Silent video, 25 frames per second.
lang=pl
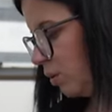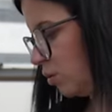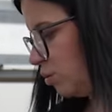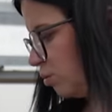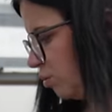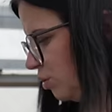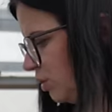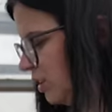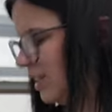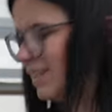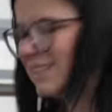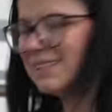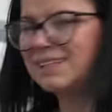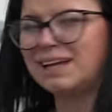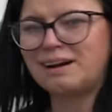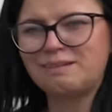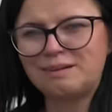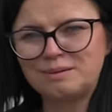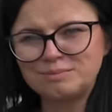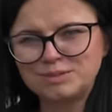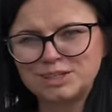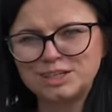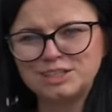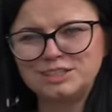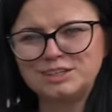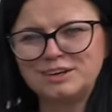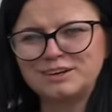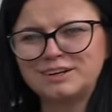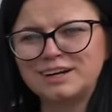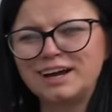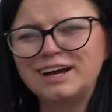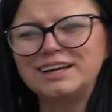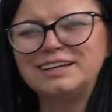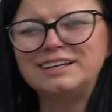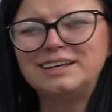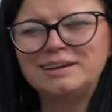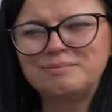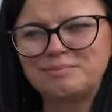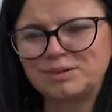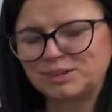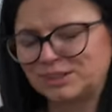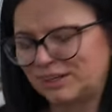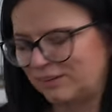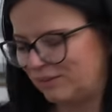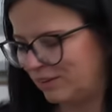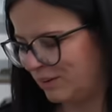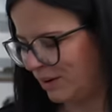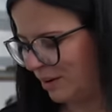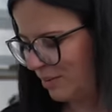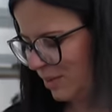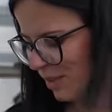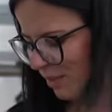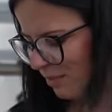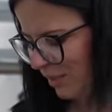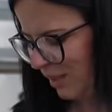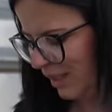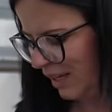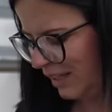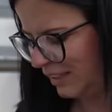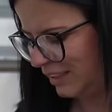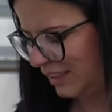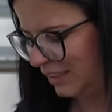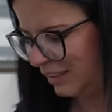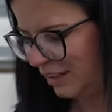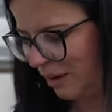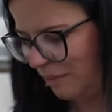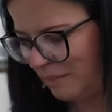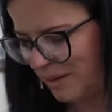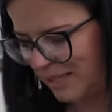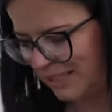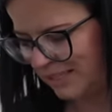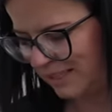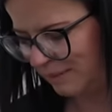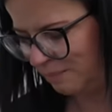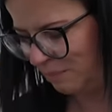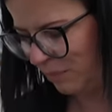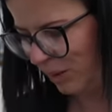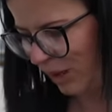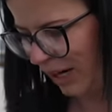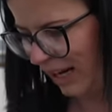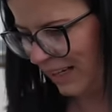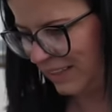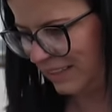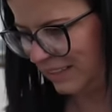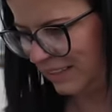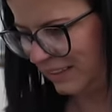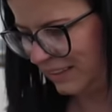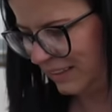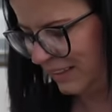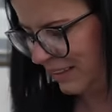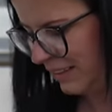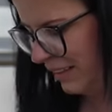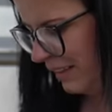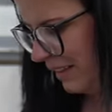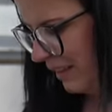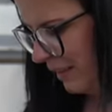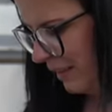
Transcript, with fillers: prostu nie znałam przędziorka, nie potrafiłam sobie na dzień dobry z nim poradzić.